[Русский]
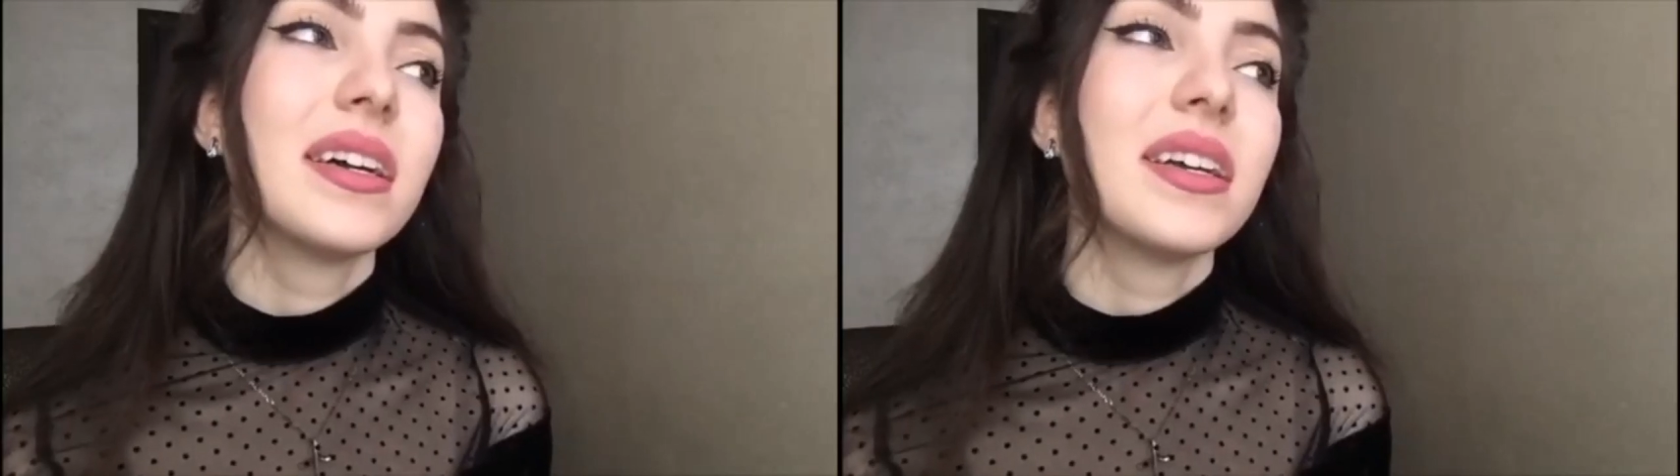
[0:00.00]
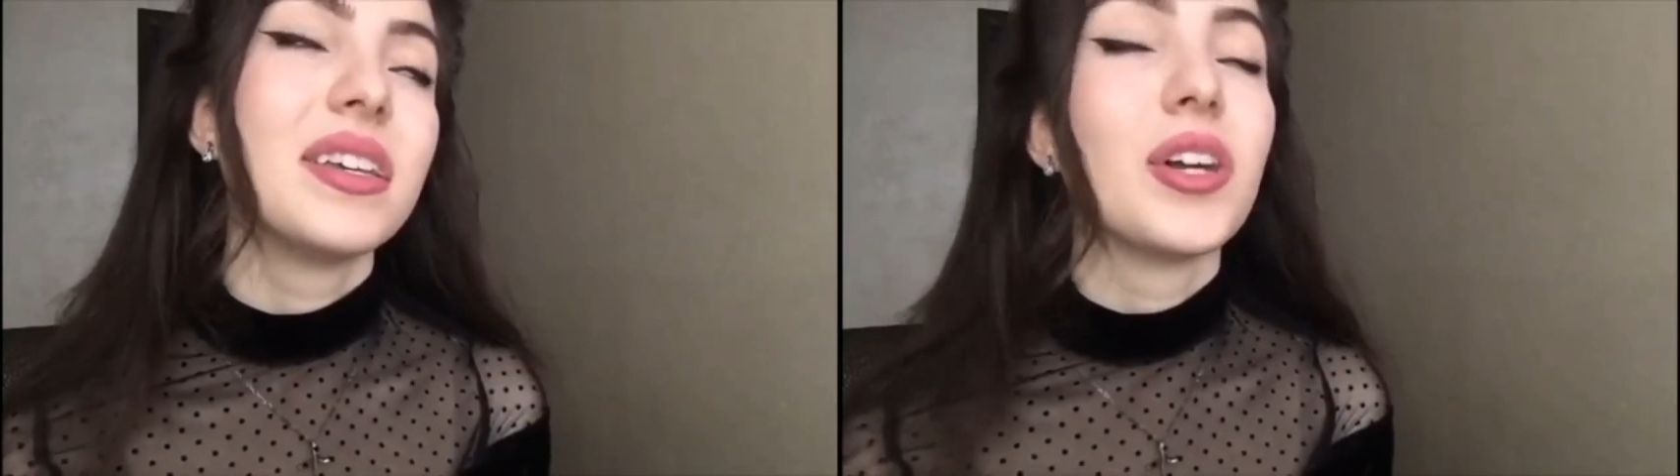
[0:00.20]

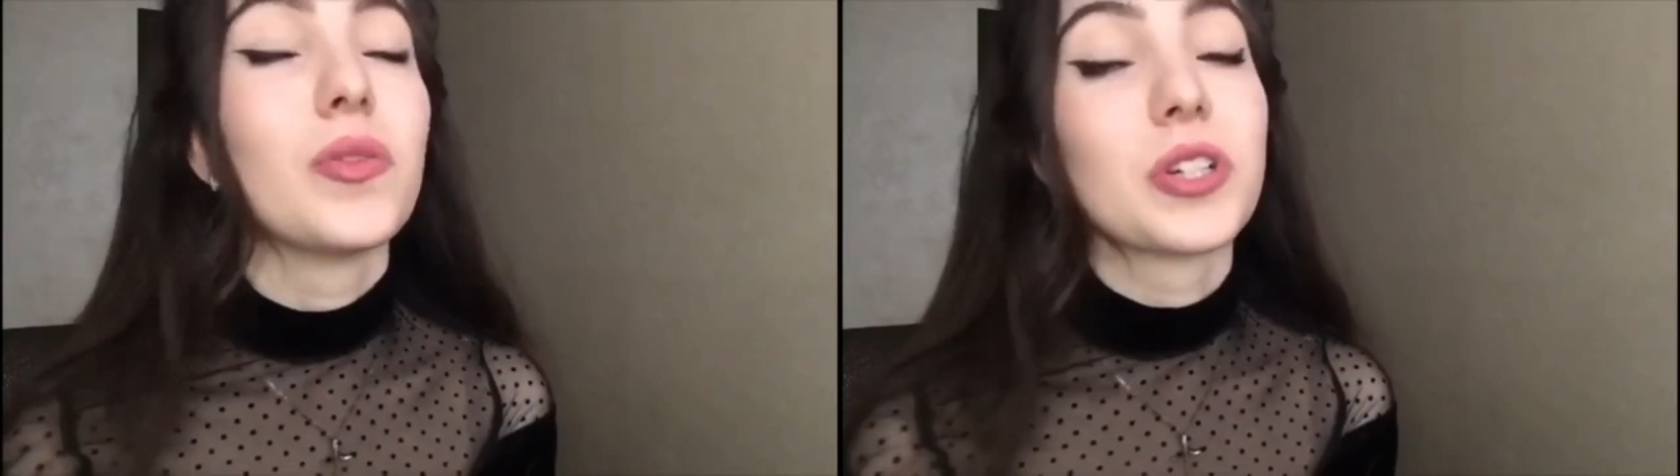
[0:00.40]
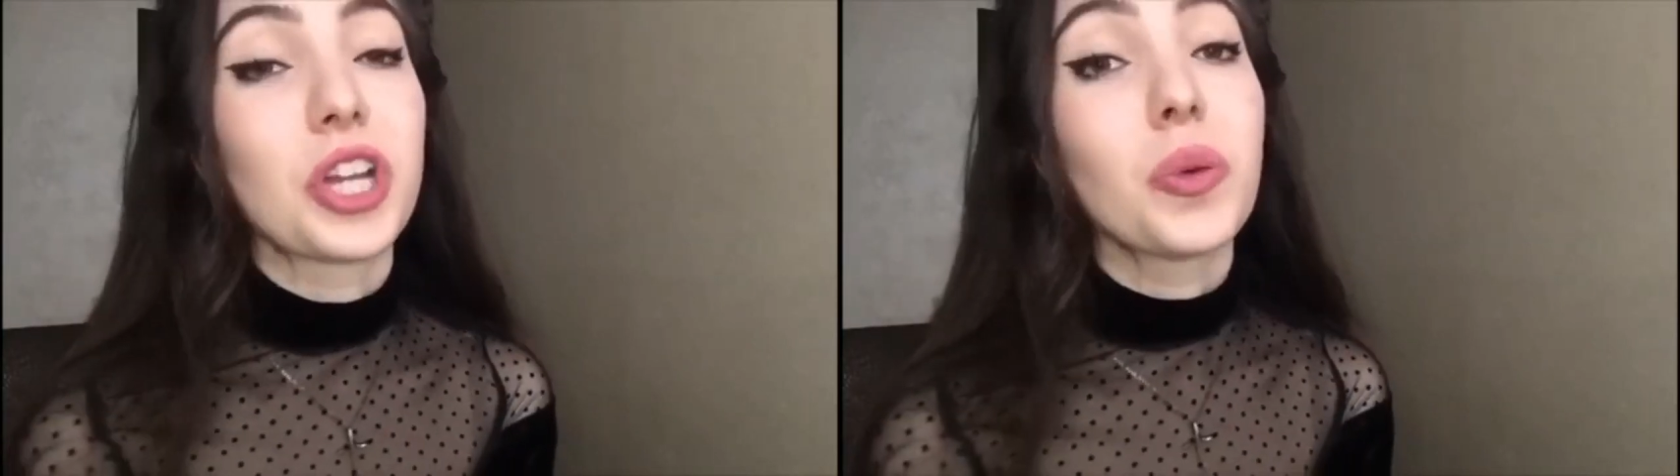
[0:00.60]
Я
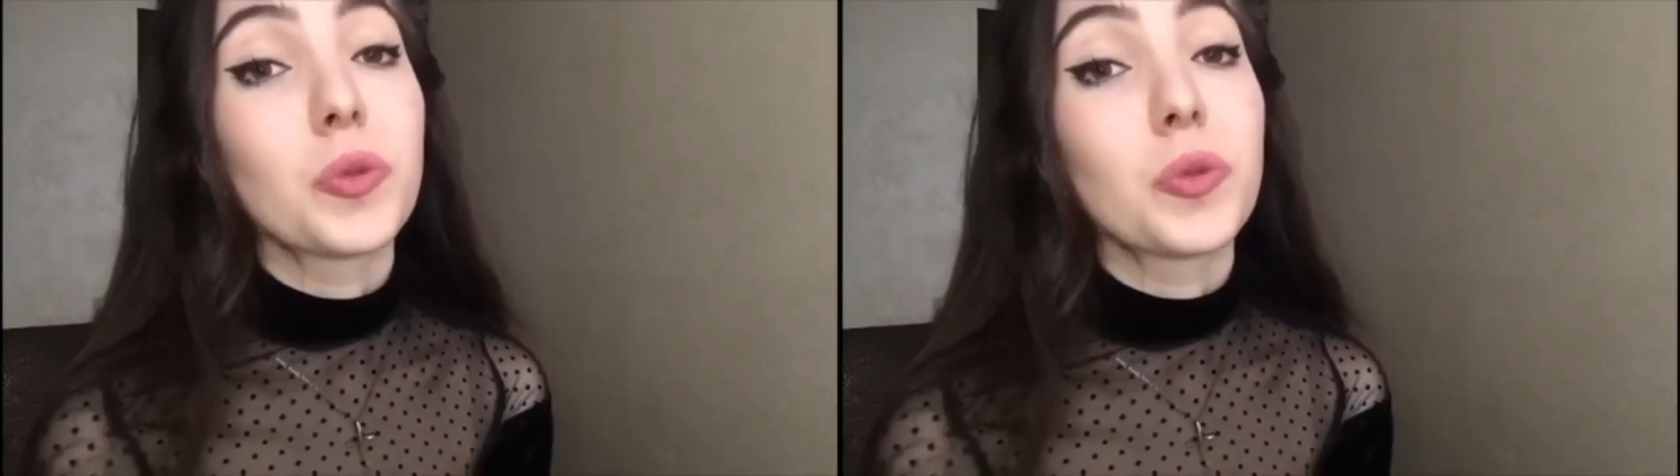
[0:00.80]
уважаю